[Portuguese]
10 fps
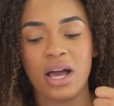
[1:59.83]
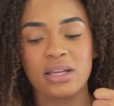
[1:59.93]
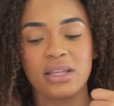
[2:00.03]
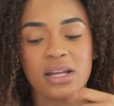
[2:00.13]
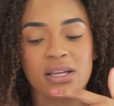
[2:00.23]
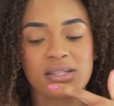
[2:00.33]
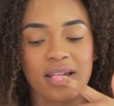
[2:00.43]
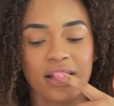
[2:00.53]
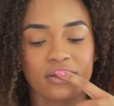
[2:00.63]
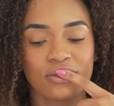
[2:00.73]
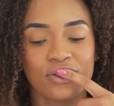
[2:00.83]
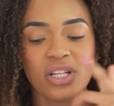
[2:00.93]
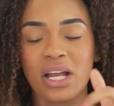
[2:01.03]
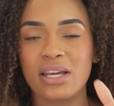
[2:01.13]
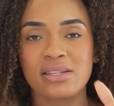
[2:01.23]
Aí daria certo.
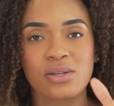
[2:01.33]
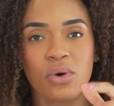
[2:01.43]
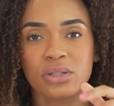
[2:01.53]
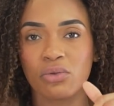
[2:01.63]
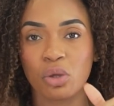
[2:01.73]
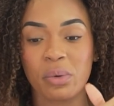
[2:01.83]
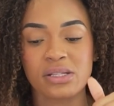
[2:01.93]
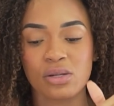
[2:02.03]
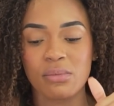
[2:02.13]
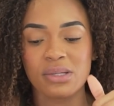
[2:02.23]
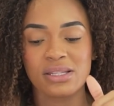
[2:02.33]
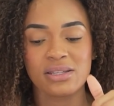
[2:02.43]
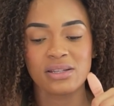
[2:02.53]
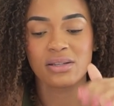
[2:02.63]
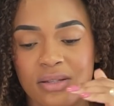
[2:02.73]
Tiraria esse cordão que tá parecendo um
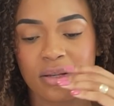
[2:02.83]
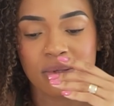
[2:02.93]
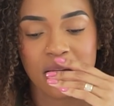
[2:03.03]
MC. Não